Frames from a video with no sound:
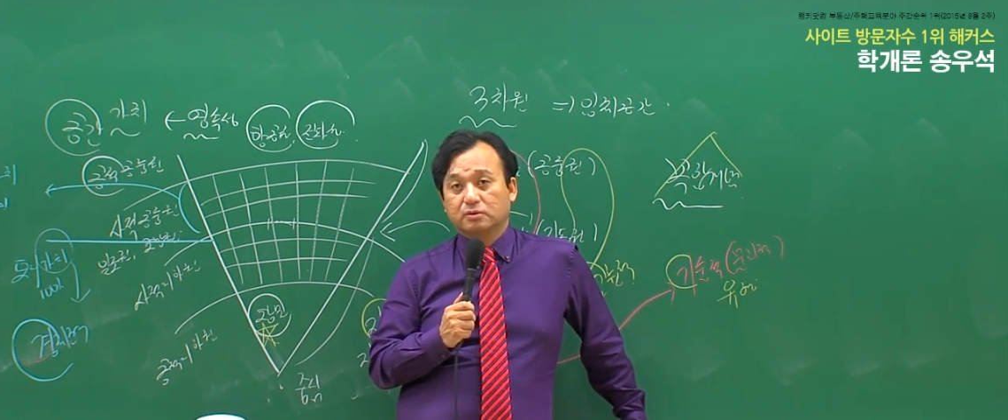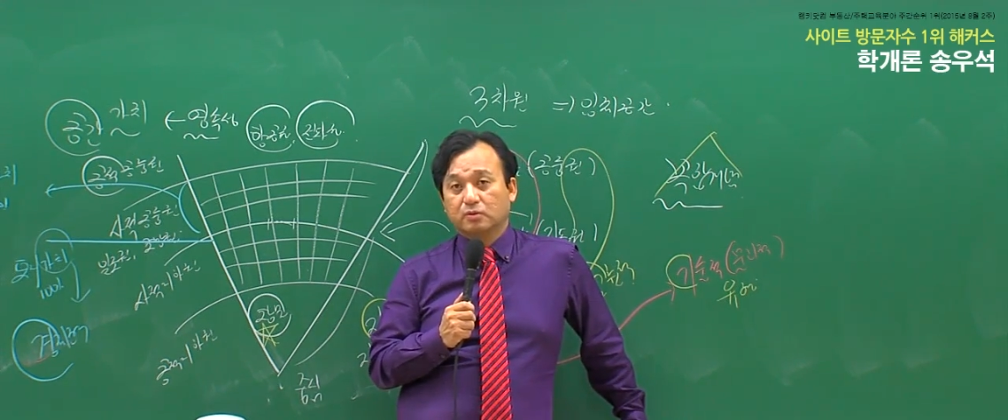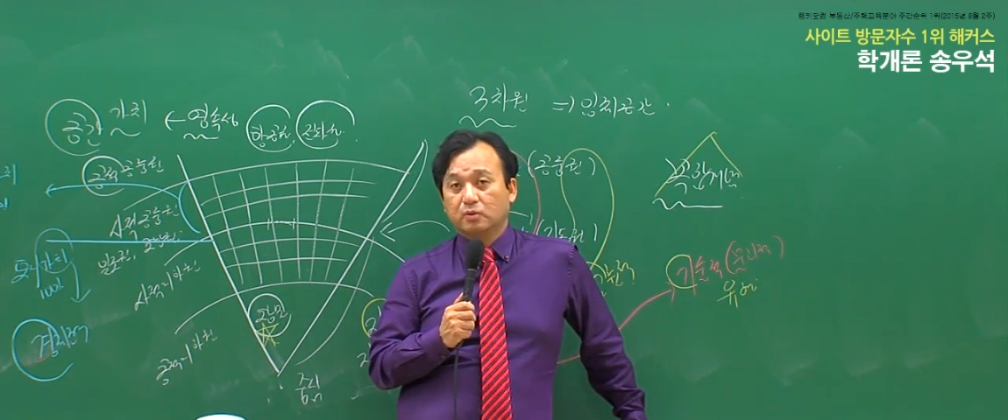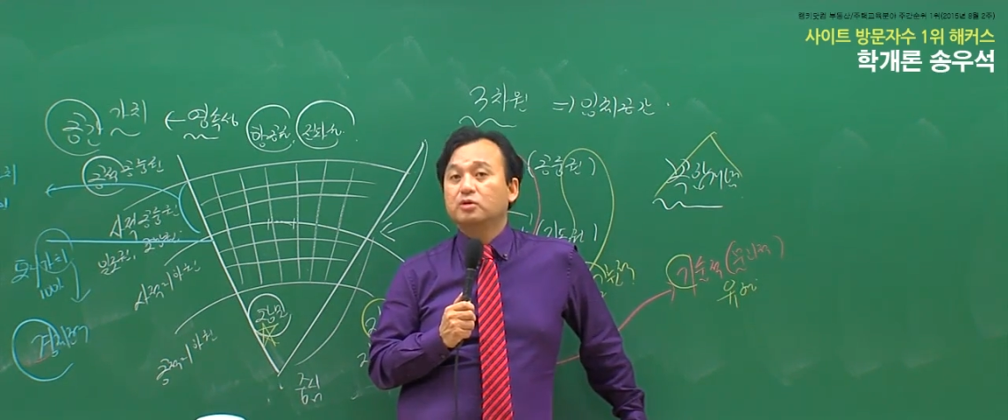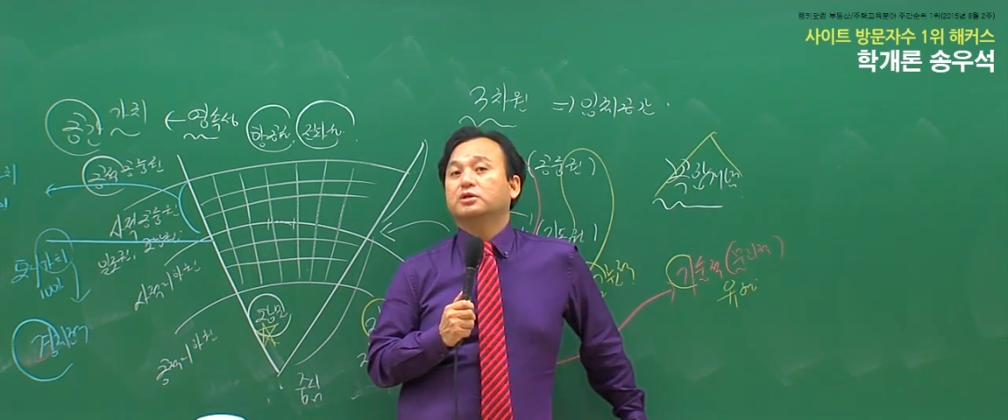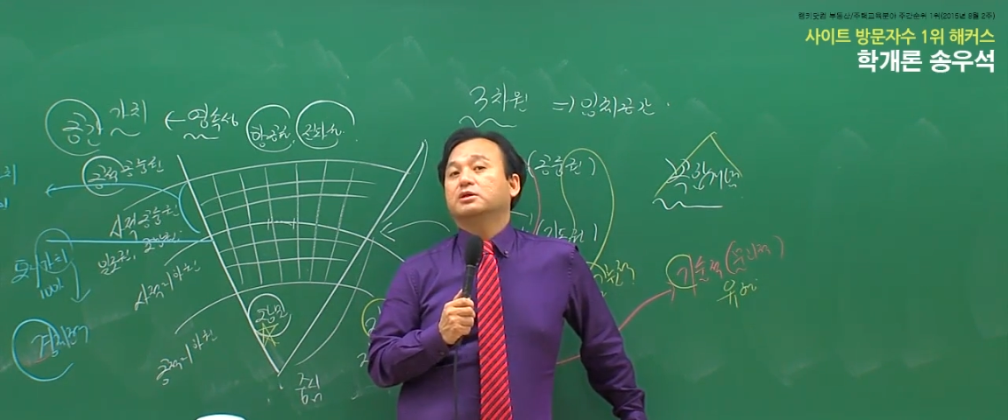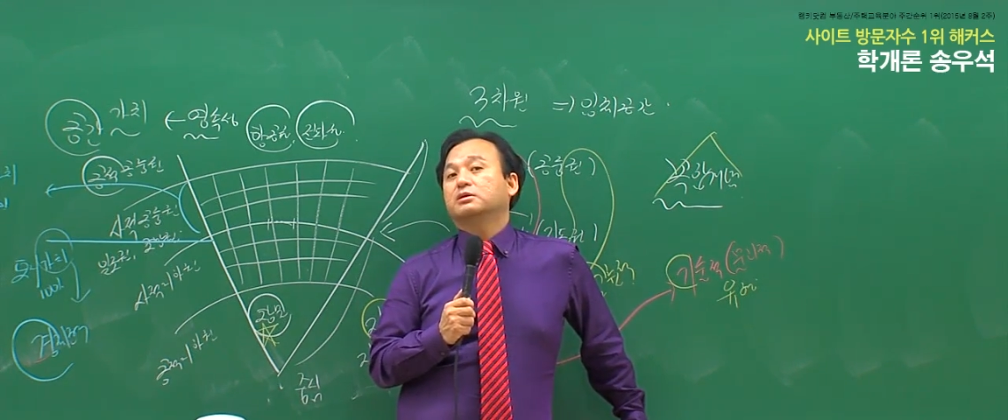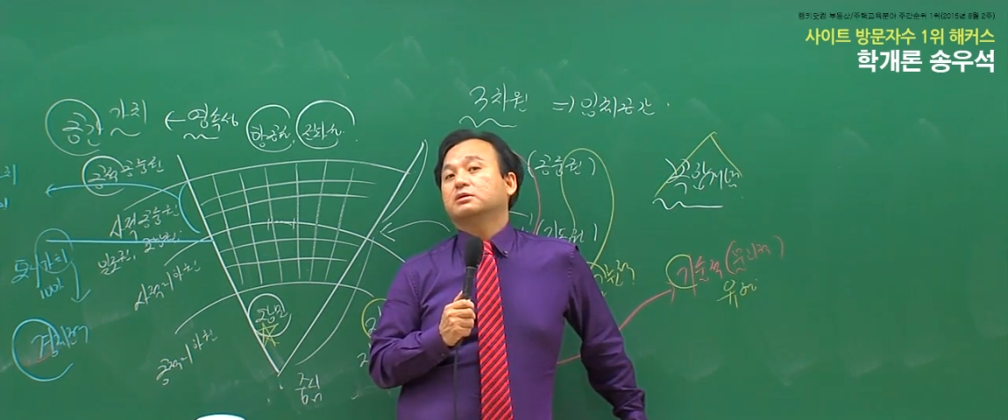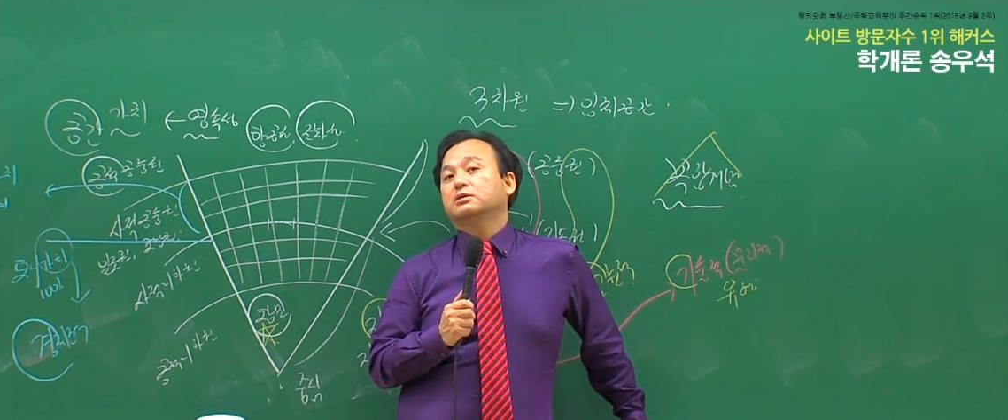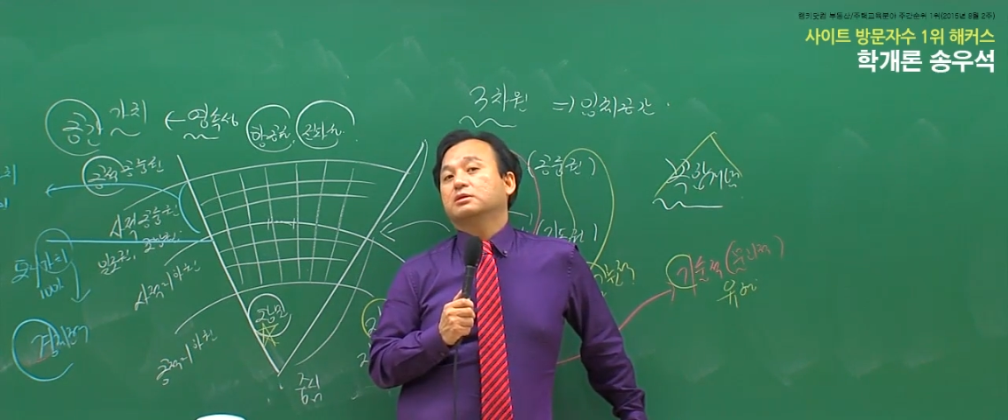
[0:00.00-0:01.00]
올려야 돼요.
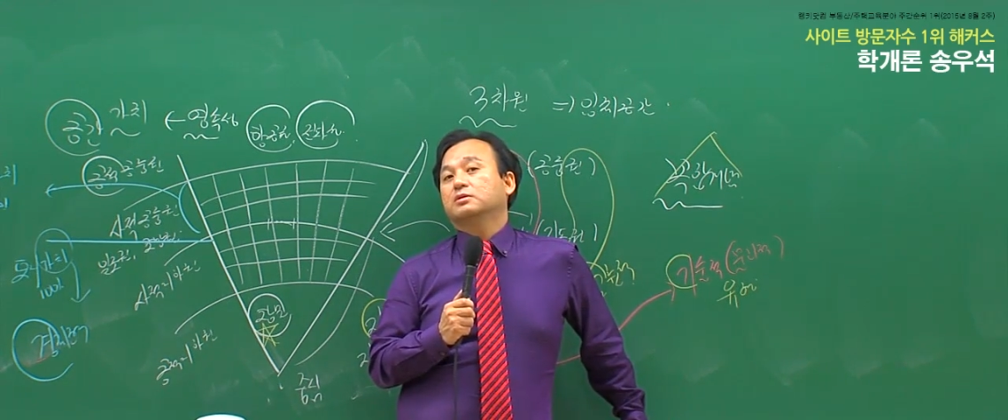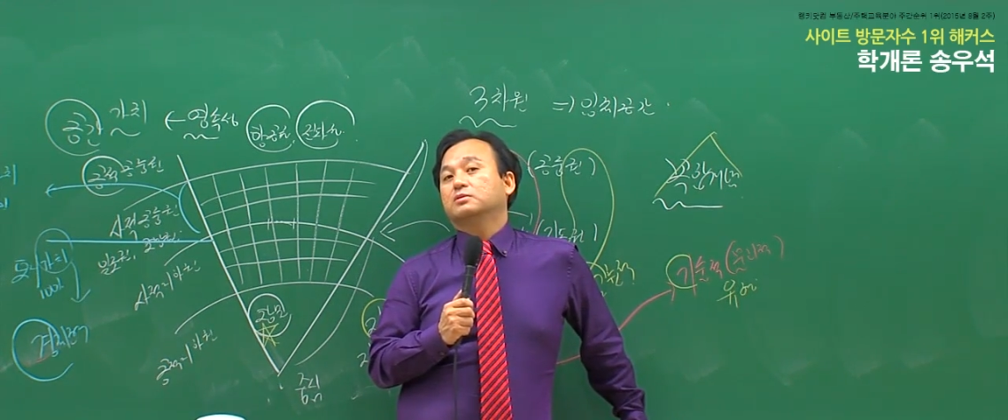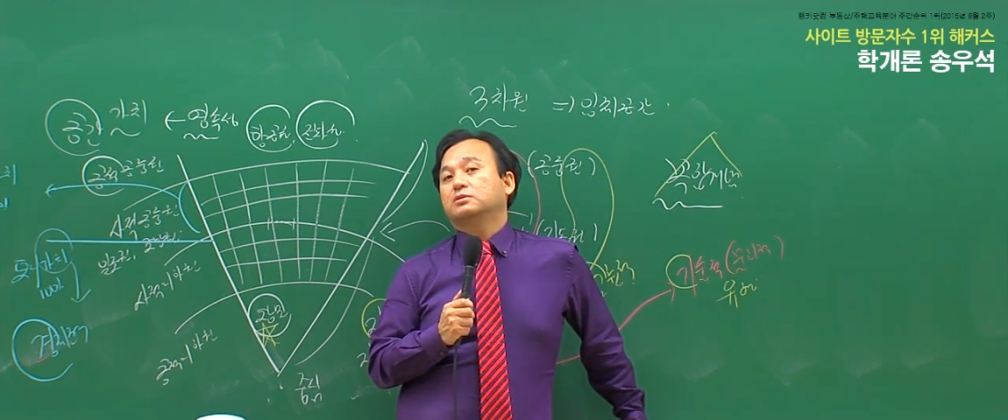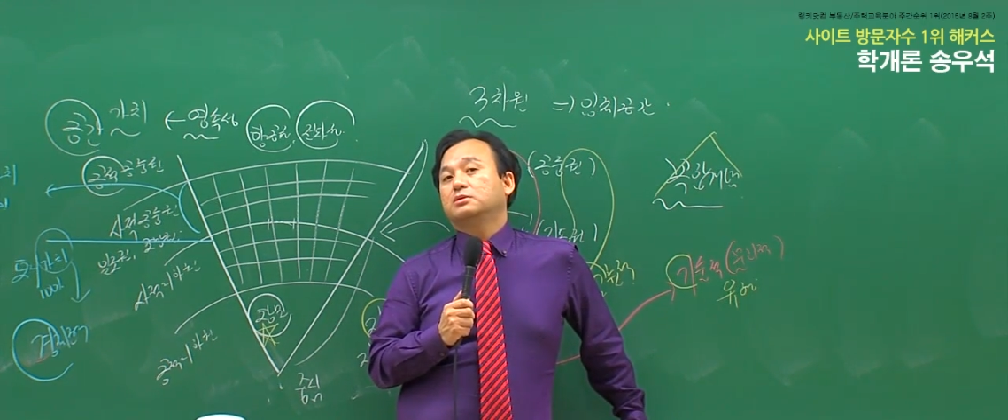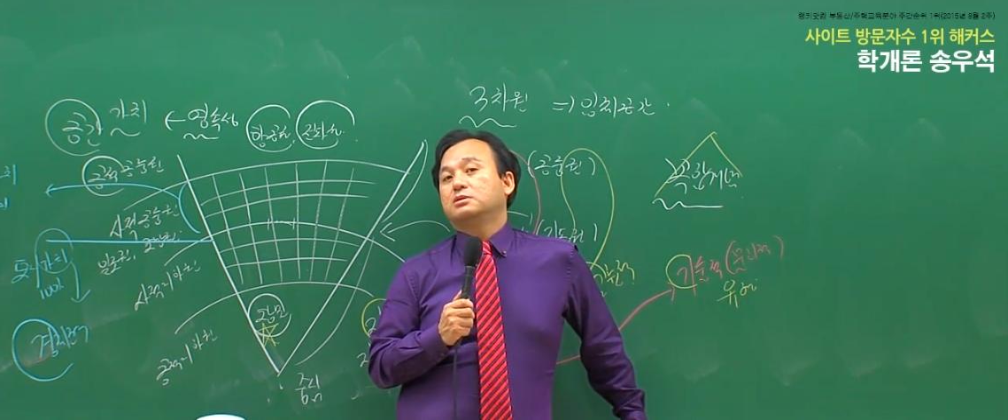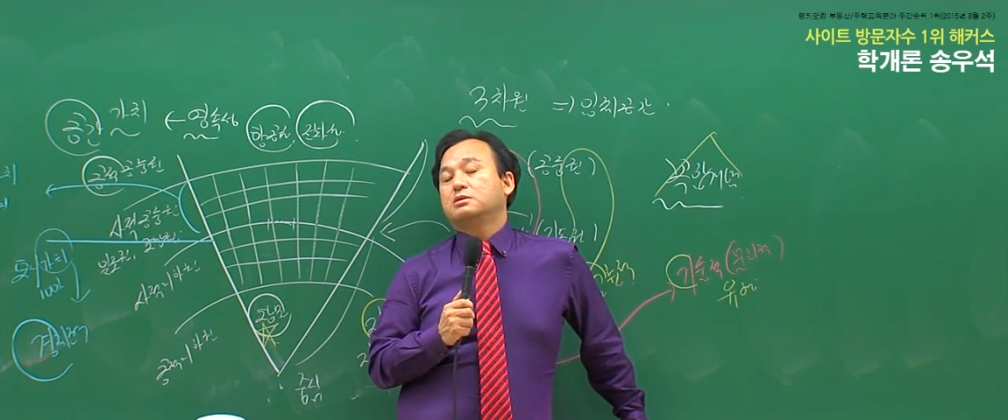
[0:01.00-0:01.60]
기록을.